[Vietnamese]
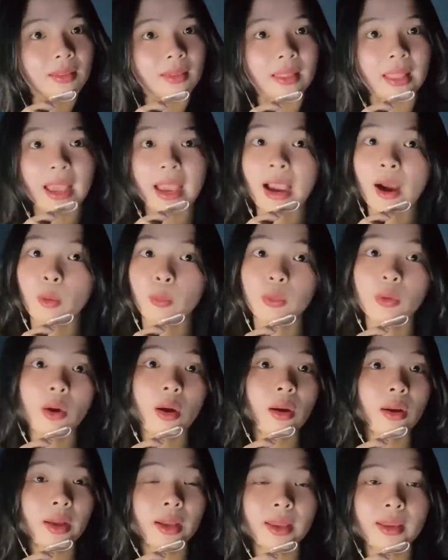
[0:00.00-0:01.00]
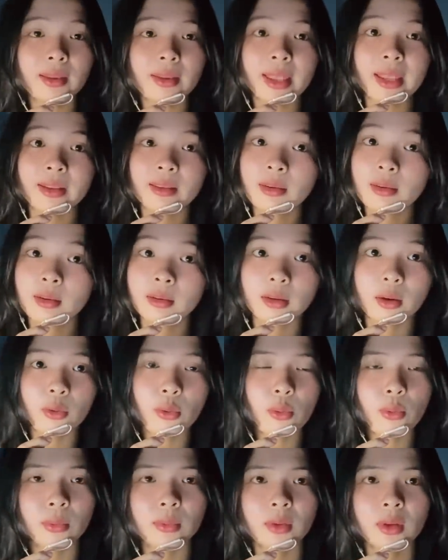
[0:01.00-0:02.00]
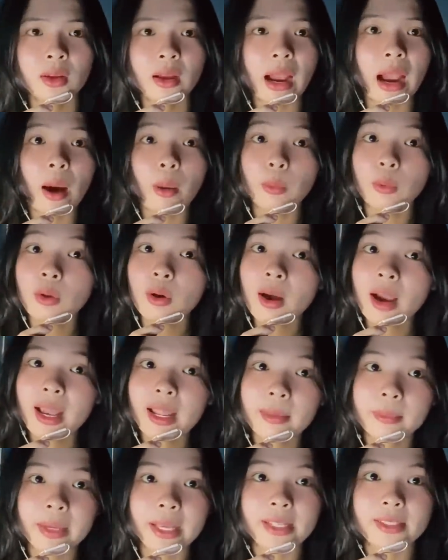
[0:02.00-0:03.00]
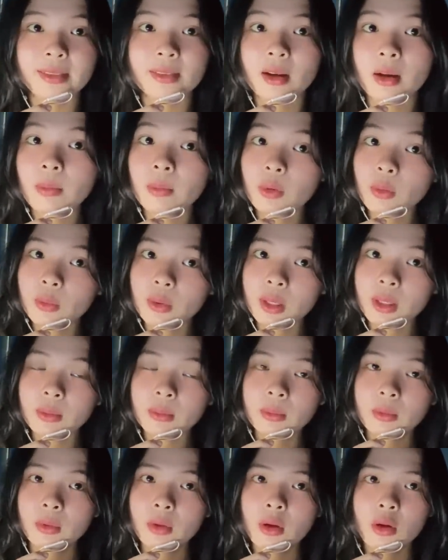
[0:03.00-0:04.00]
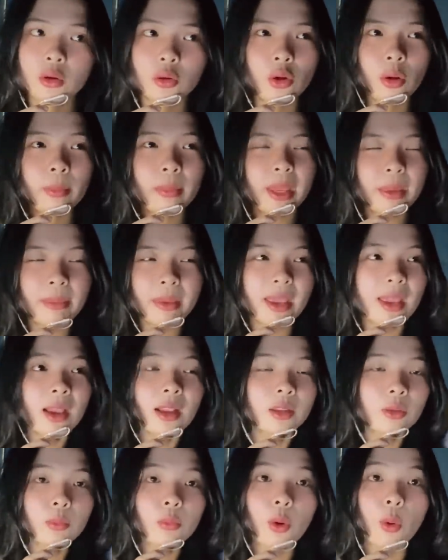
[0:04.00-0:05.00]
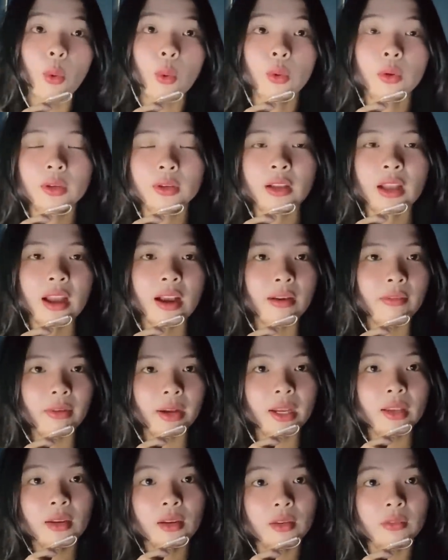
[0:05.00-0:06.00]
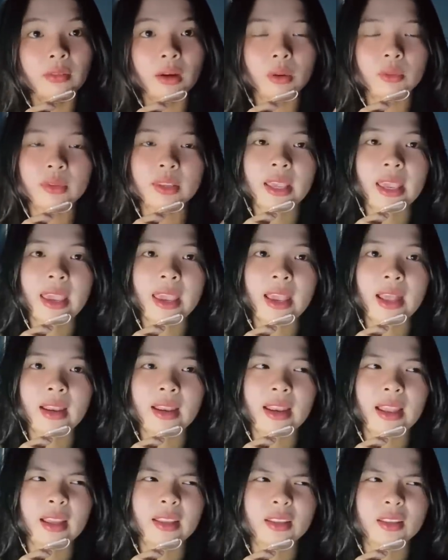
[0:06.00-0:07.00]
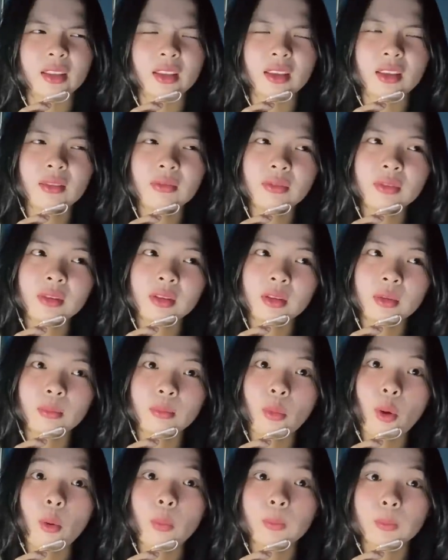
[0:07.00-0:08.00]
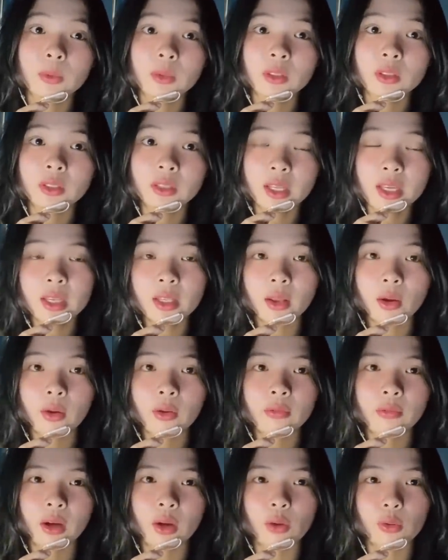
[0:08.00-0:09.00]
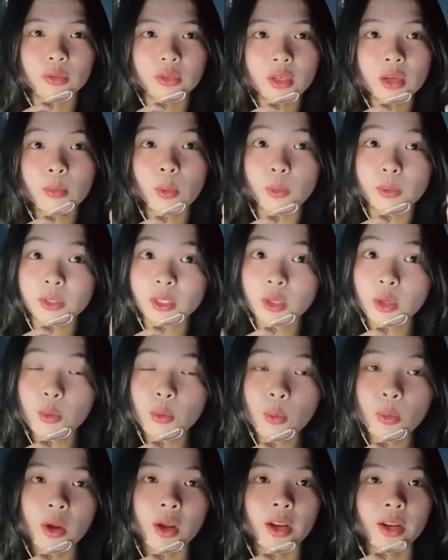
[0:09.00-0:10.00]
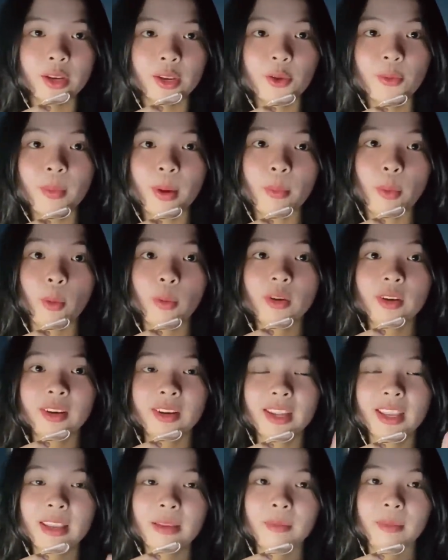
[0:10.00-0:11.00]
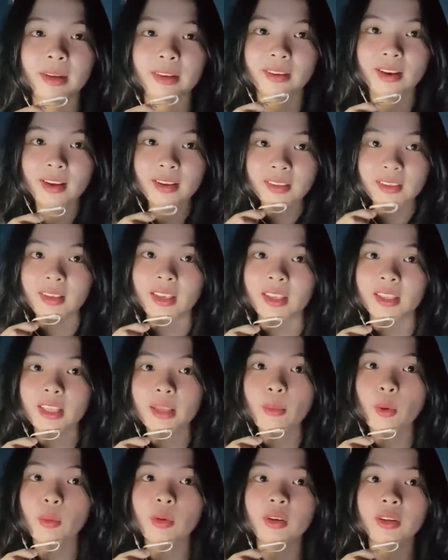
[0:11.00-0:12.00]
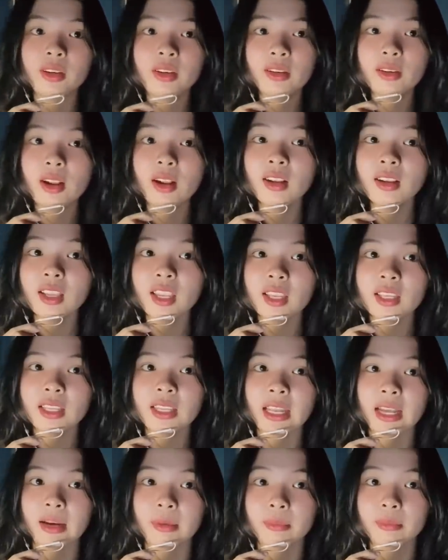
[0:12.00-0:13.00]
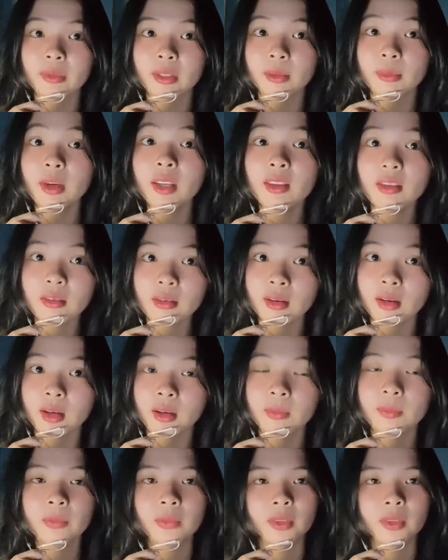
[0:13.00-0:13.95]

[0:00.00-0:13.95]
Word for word: là không có cái đèn đường nào luôn, không có ai làm hàng xóm luôn á. Nó mé mé trong ruộng và cái đường vào nhà là chỉ vừa một người đi thôi và còn dư một xíu. Nếu mà một người đi mà đứng dậy với một người đứng nghiêng vậy nào thì mới vừa.